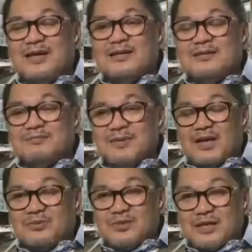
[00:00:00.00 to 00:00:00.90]

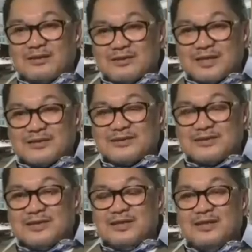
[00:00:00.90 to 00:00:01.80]
melakukan tes
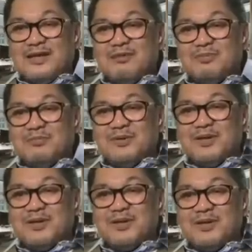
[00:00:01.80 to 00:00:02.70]
dan memberi
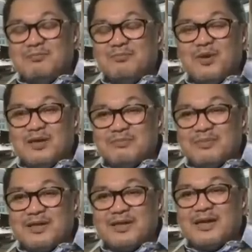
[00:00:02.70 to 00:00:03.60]
makan buat
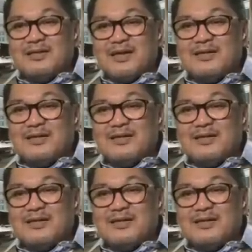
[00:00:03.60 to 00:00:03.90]
mereka yang